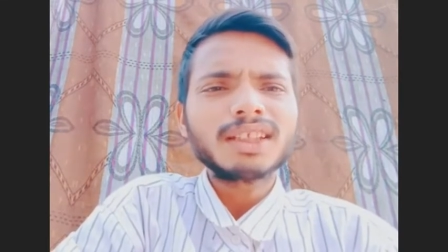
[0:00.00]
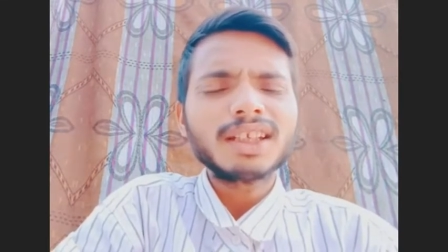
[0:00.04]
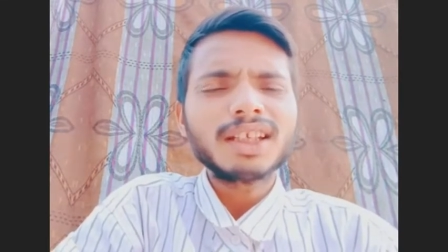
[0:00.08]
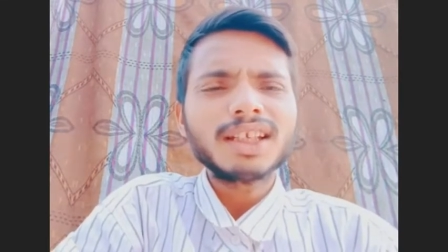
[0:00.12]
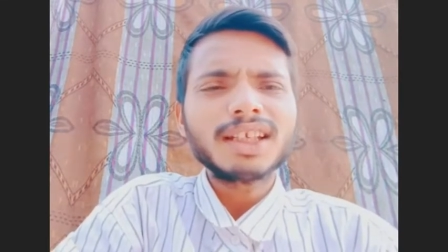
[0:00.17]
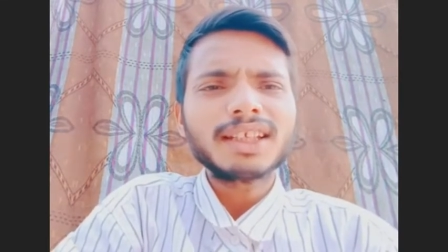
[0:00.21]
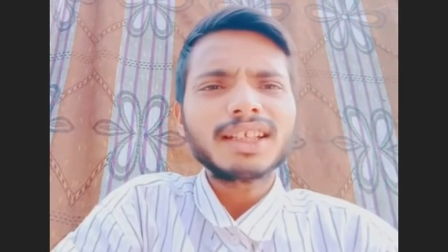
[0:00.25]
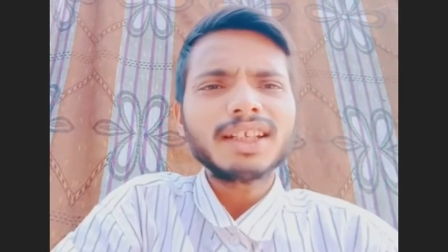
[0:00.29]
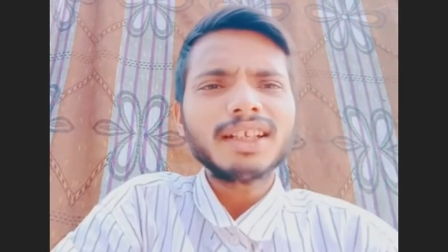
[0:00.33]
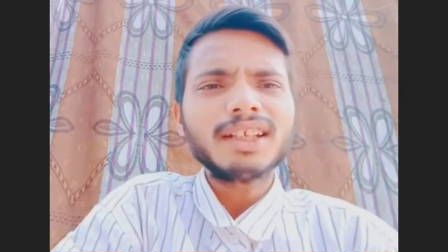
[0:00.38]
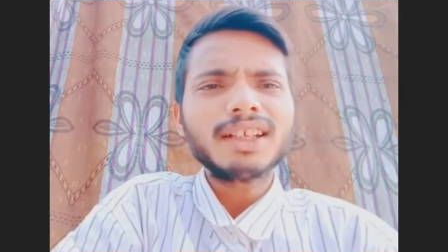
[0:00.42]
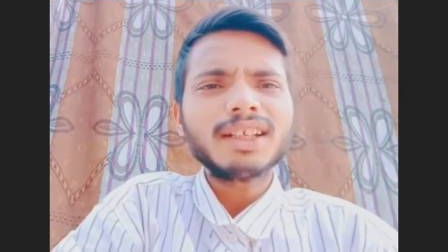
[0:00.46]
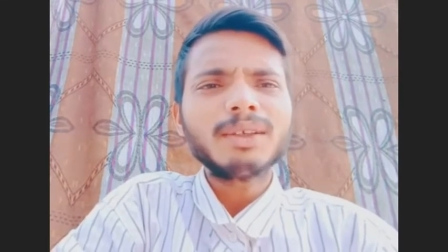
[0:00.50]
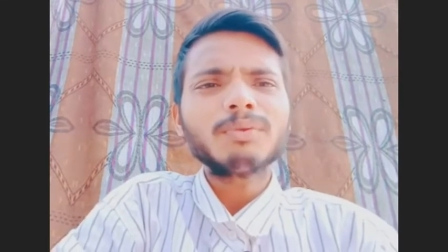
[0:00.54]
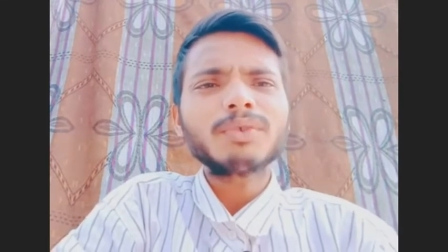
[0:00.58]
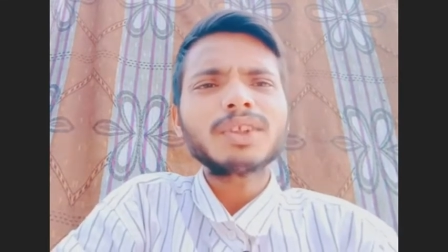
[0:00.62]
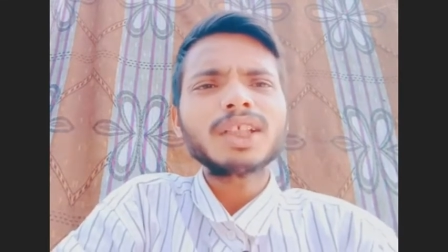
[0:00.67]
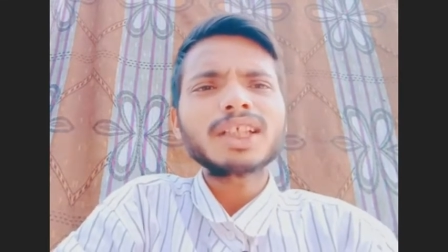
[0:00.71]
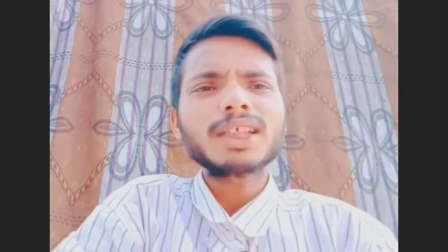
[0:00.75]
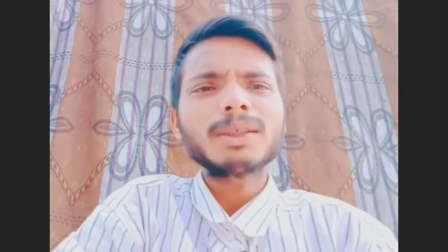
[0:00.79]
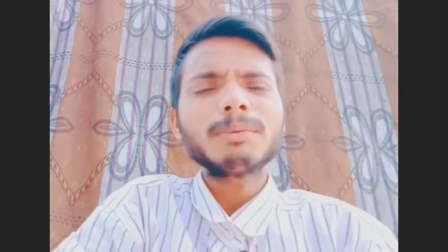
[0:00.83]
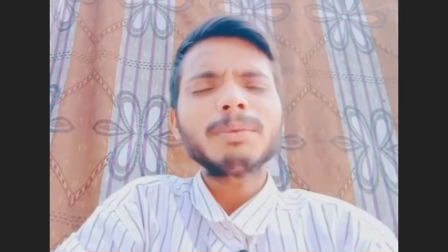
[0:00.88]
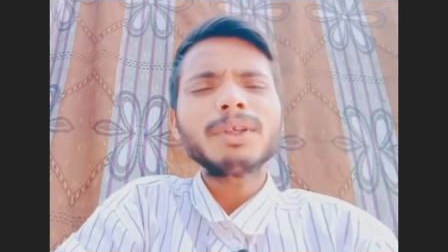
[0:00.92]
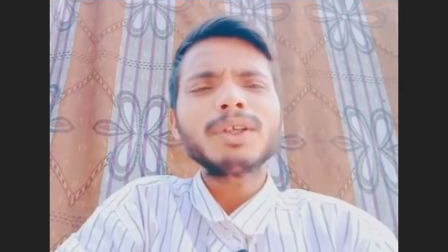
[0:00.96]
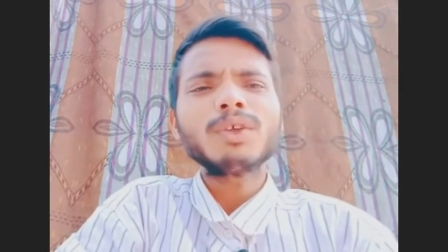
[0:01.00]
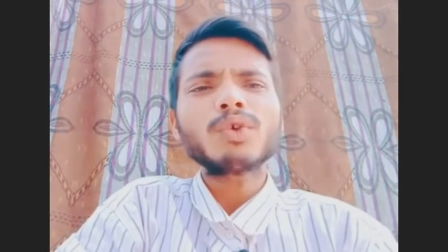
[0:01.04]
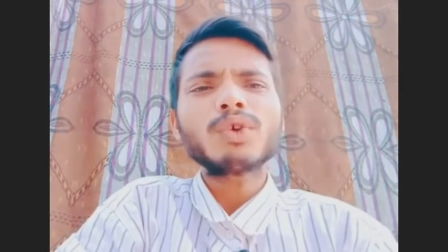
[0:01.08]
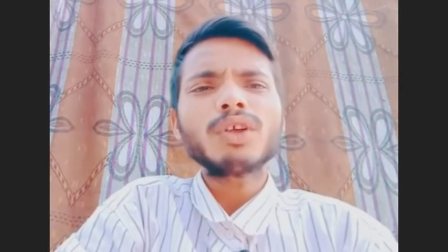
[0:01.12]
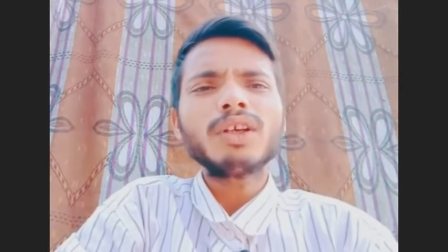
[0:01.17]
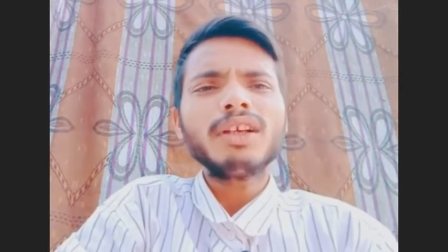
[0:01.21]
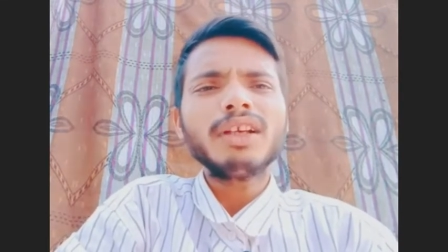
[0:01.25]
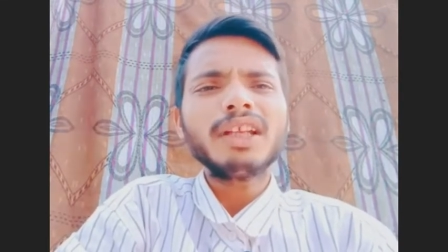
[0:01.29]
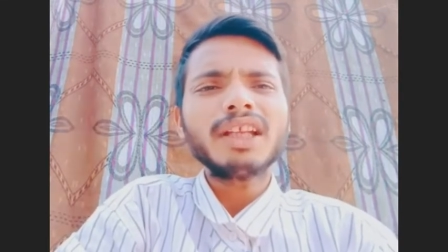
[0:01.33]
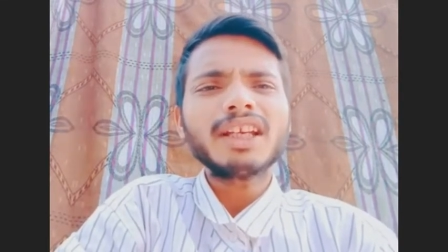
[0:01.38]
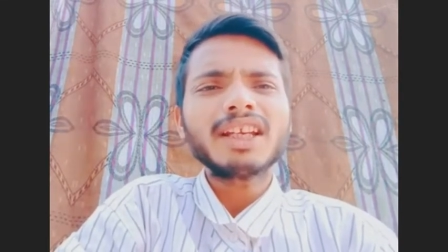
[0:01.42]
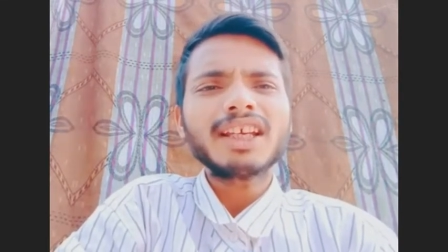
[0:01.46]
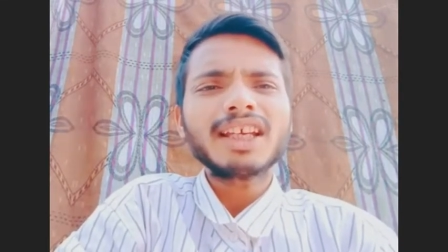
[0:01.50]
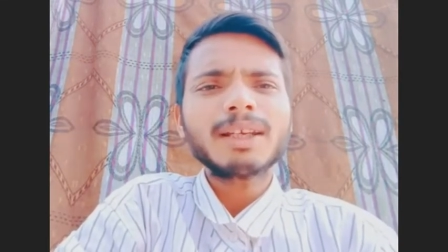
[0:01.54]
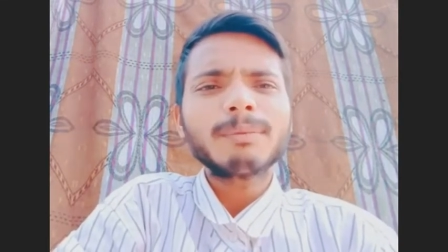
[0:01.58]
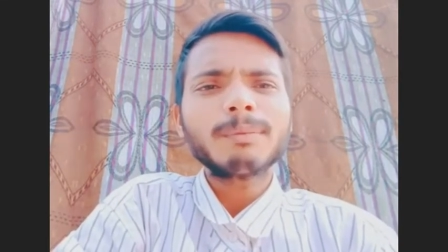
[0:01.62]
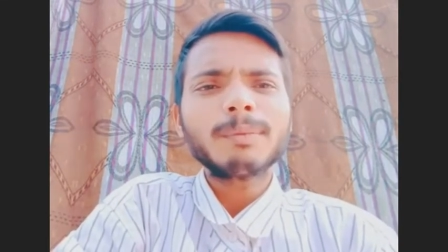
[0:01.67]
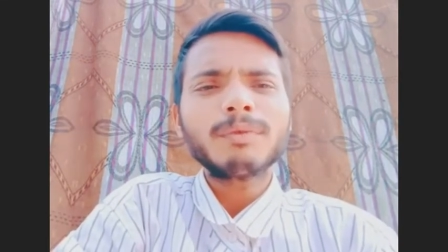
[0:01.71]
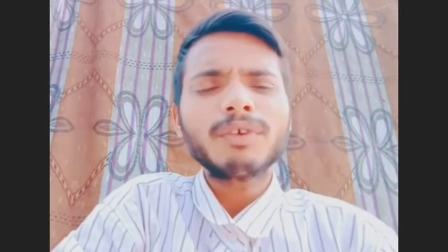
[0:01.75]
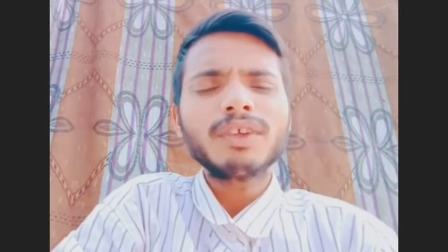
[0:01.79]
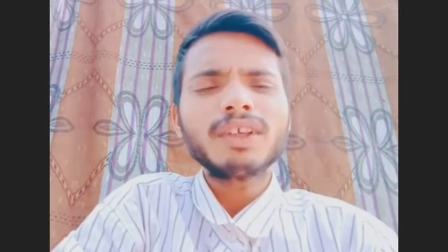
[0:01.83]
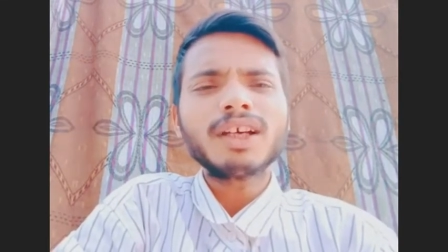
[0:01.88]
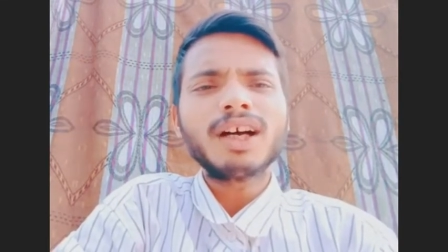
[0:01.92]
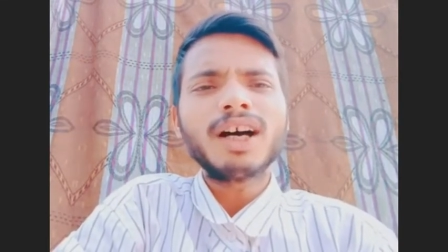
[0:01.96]
तेरा एक ही ड्रीम था कि मेरे को इंडियन आर्मी
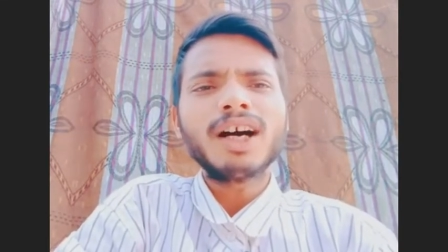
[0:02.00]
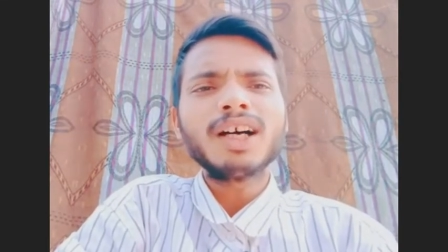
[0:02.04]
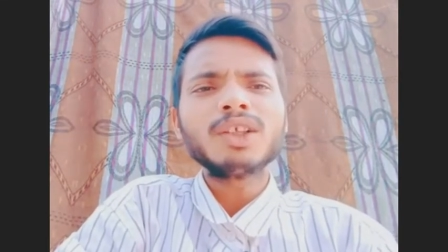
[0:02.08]
फिर